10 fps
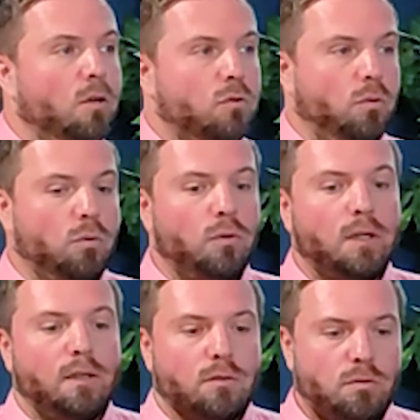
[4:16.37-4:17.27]
selon que le
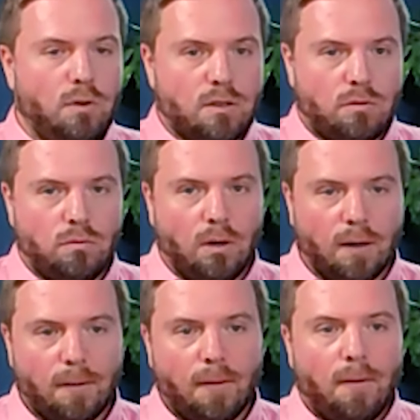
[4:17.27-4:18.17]
client soit
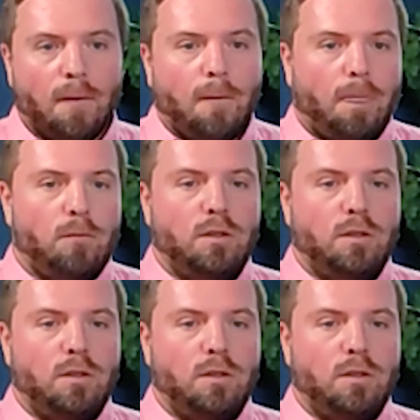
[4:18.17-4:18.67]
soit on